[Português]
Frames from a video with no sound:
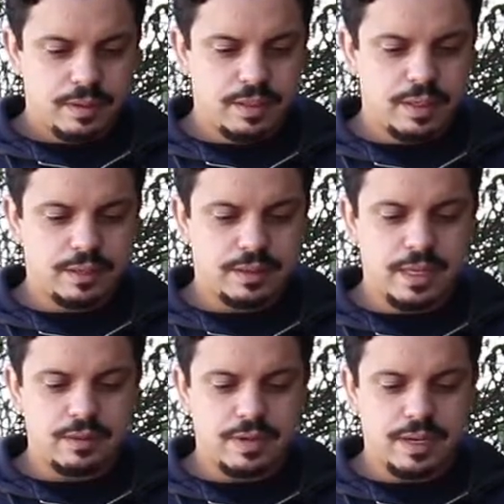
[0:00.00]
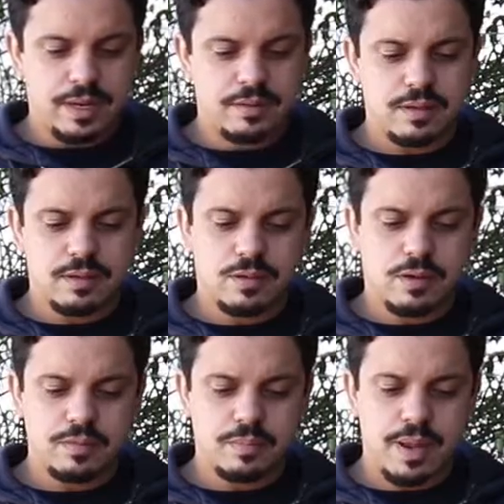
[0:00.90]
e entendo naquela
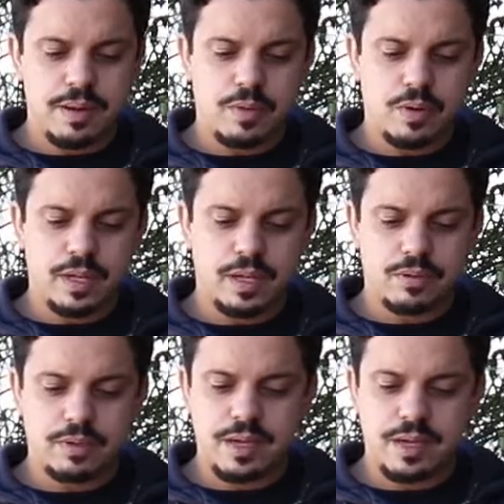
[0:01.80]
sedosa pele morena